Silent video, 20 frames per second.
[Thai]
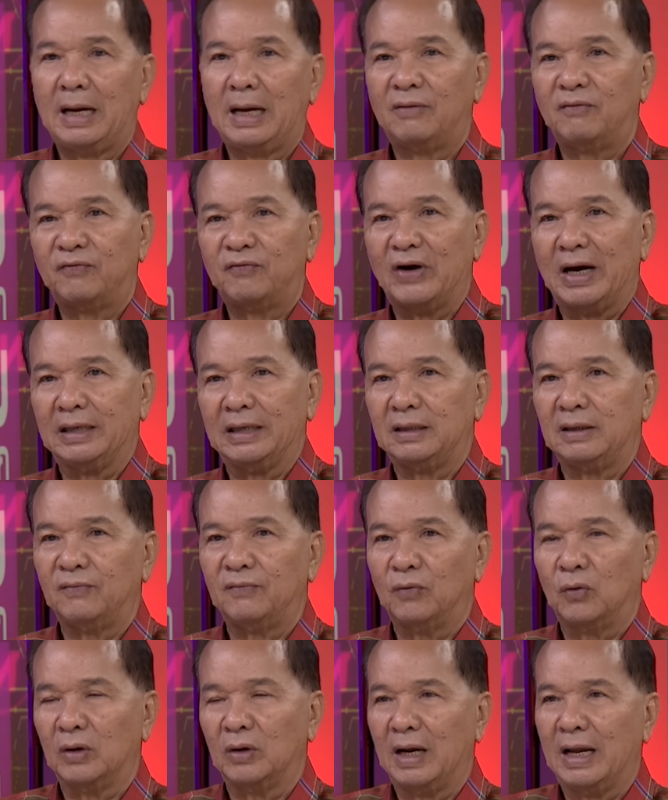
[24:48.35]
ทางฝ่าย
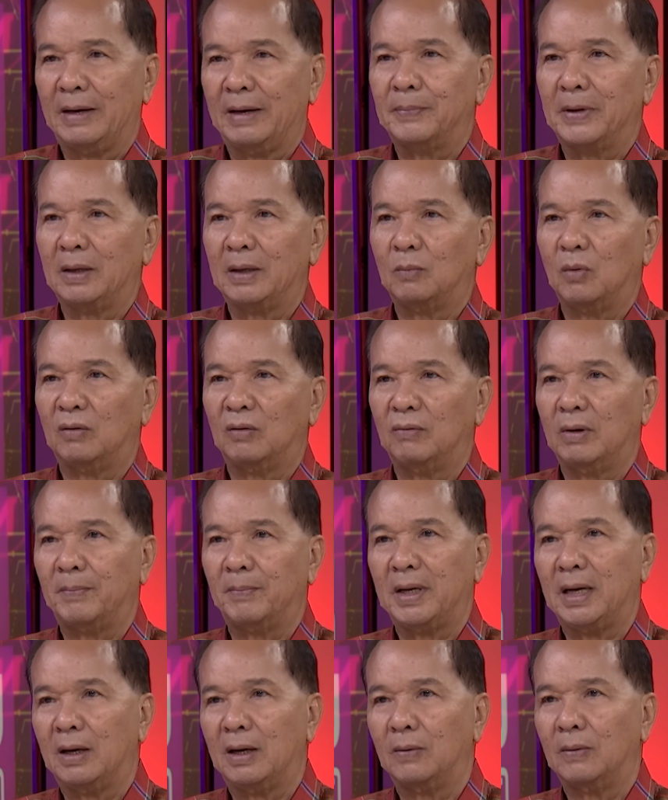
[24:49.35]
ที่โหวตหลายพรรคบอก
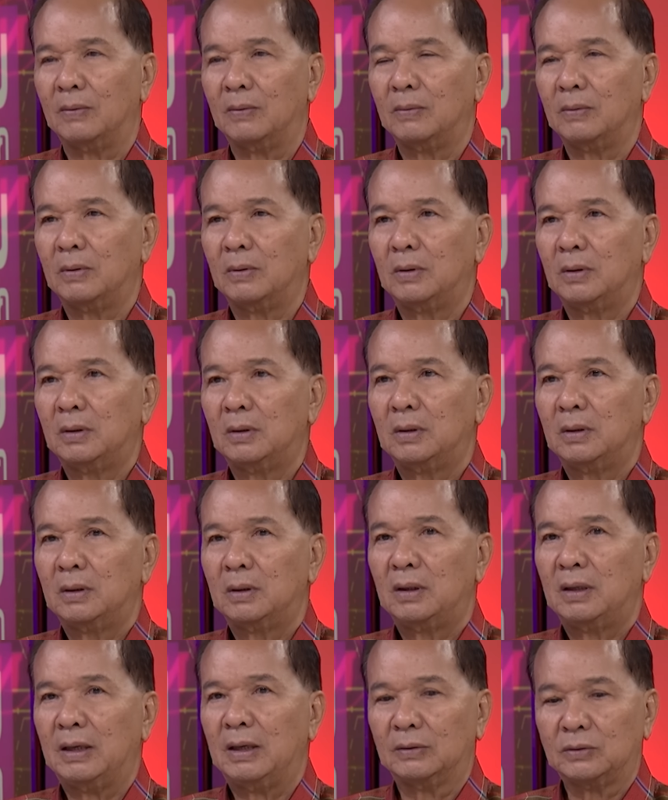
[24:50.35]
ว่าไม่เอา
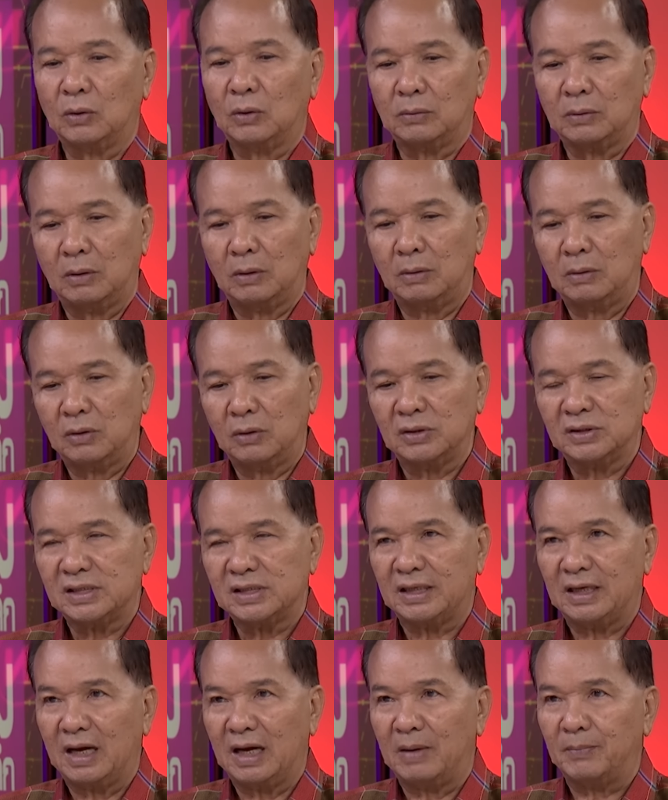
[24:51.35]
แล้วตกลงคน
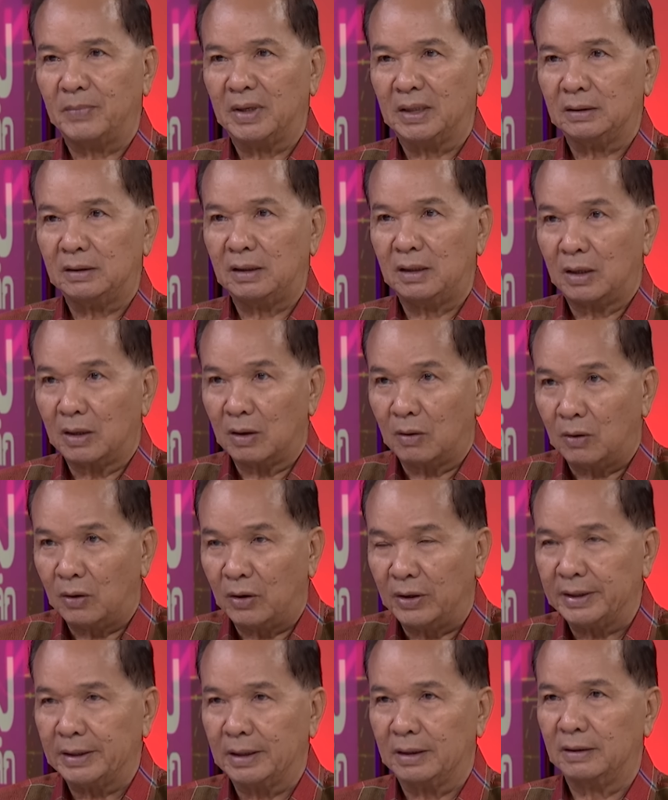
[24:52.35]
4-5 หมื่นที่รอ
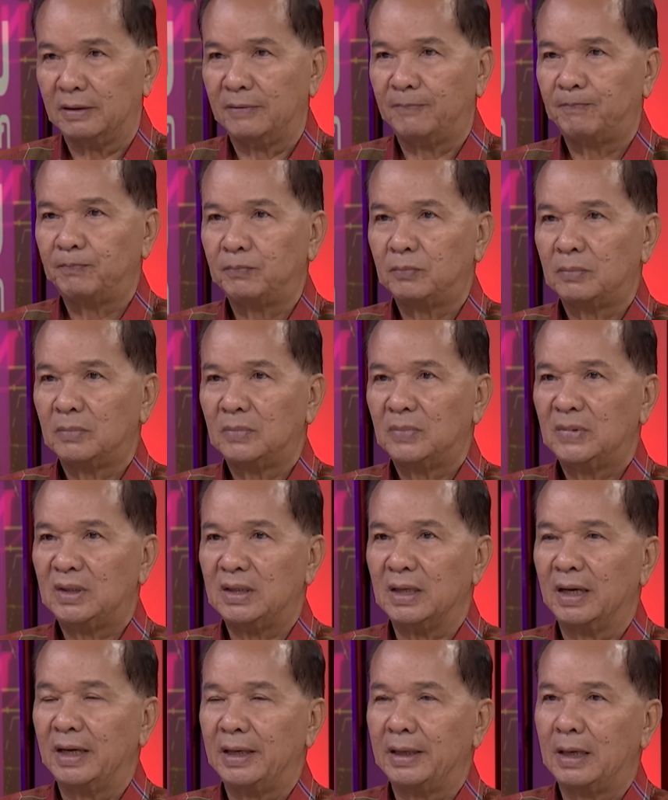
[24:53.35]
เนี่ย
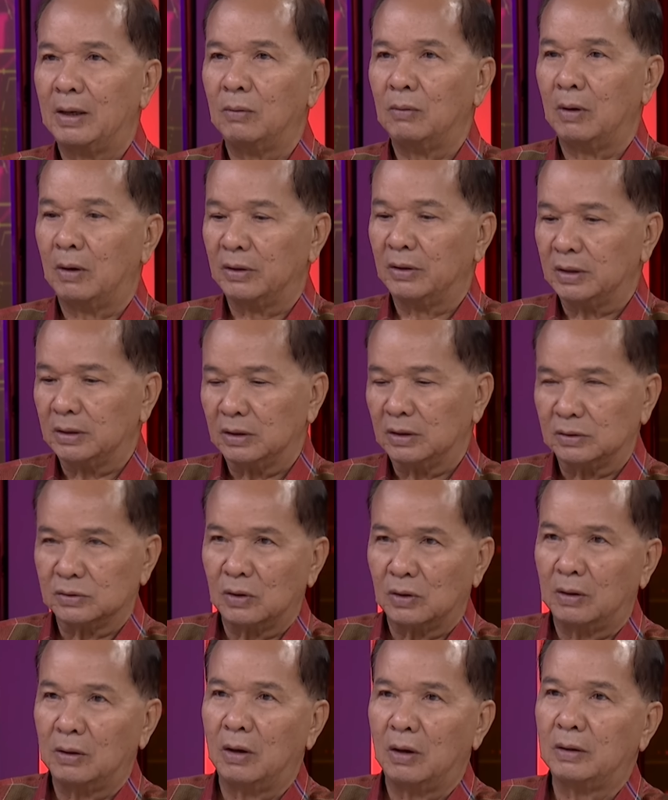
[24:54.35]
อยากให้เขารอ
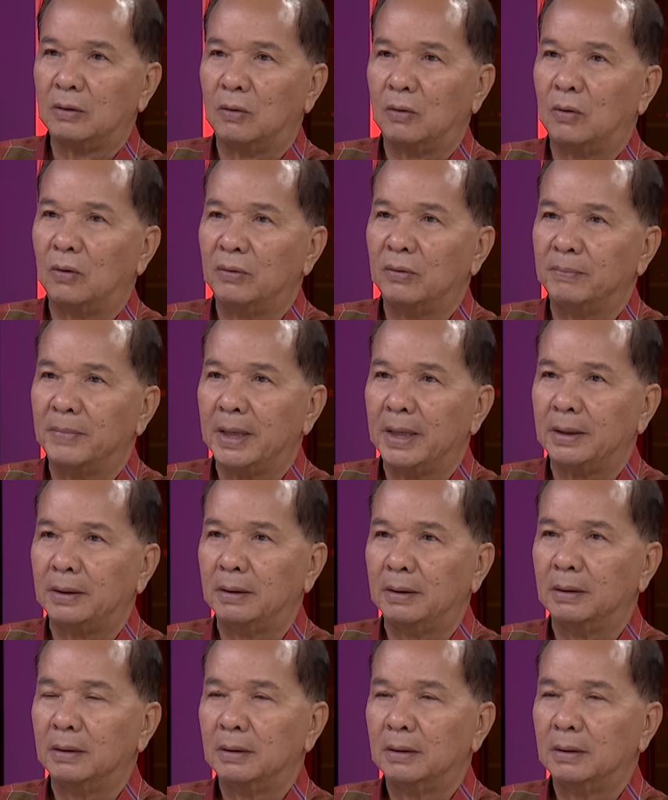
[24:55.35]
112 กว่าคนไหม